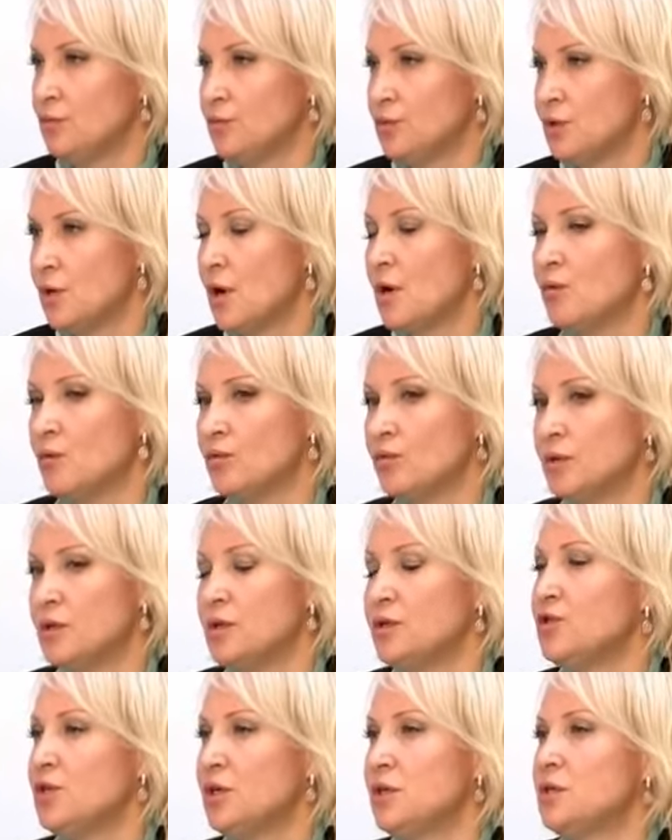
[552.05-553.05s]
то есть как он
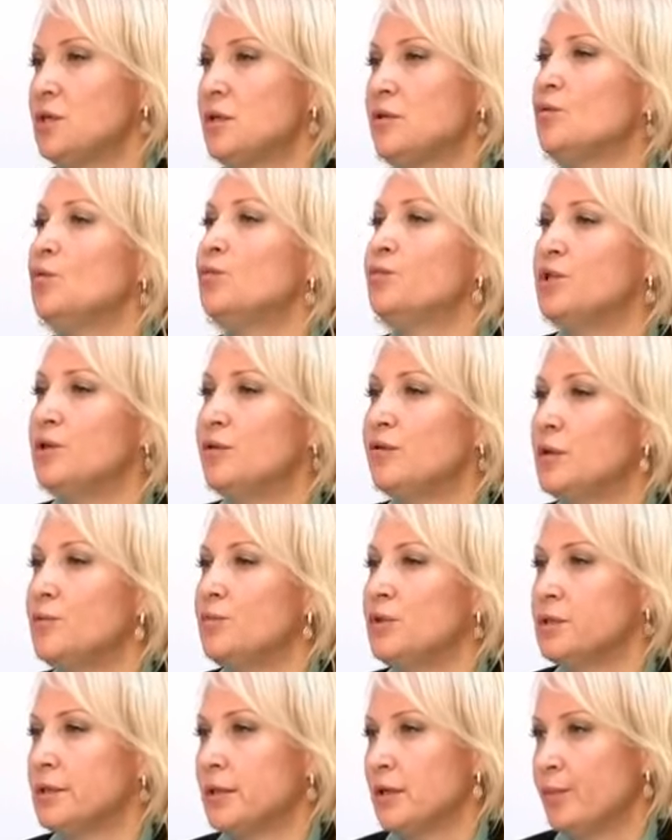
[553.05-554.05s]
отличается от
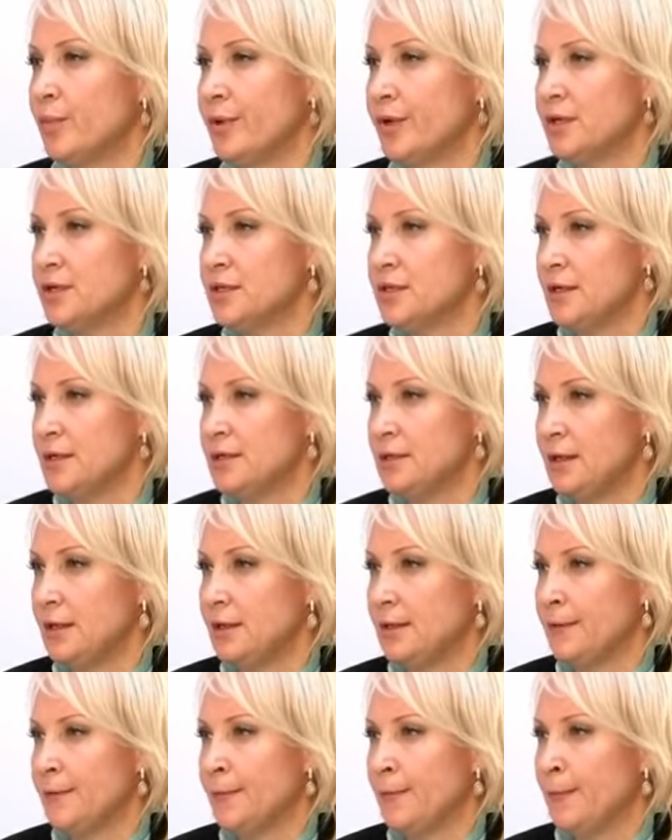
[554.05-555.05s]
общеевропейских
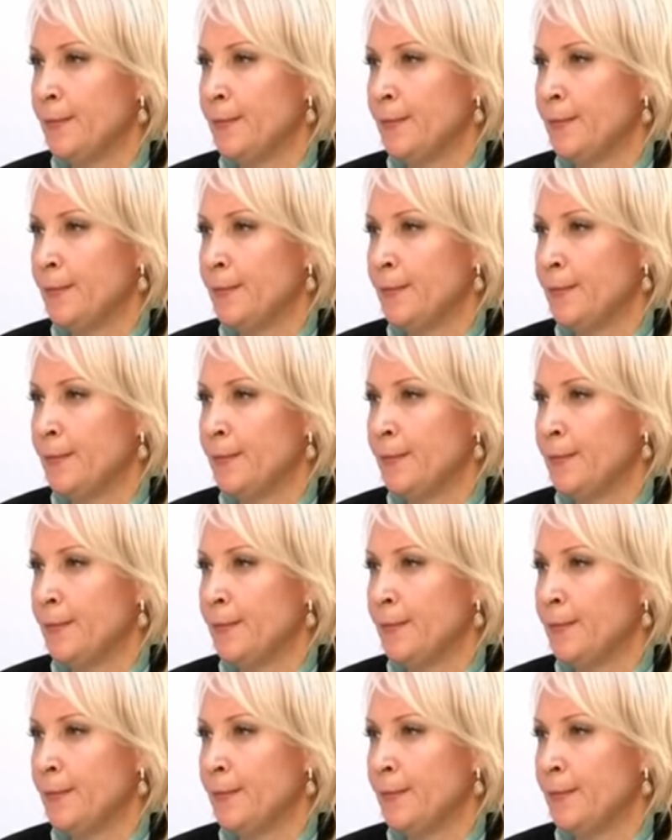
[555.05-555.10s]
показателей.